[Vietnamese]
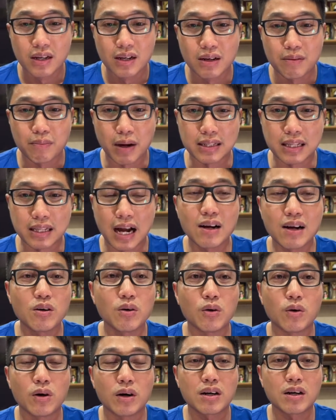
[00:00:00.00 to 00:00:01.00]
Bàn thắng
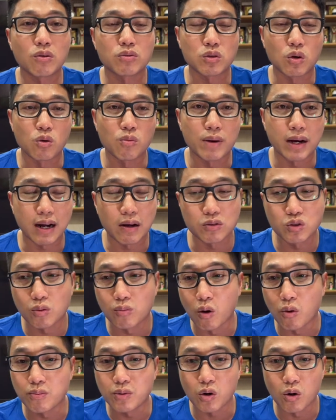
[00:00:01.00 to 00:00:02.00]
của cầu thủ mang áo số
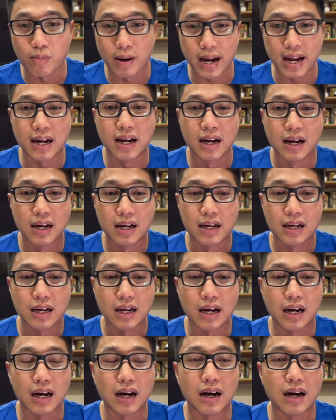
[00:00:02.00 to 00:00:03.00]
bốn Komang
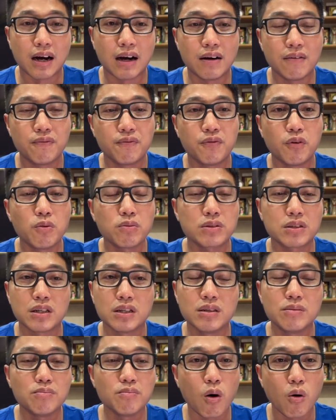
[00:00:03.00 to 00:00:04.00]
ở phút thứ
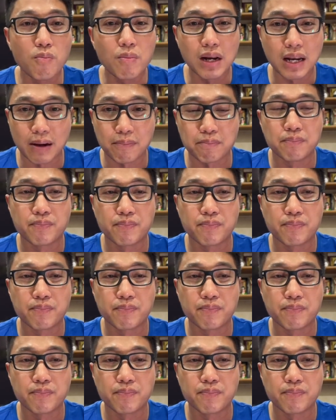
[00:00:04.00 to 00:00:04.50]
bốn mươi lăm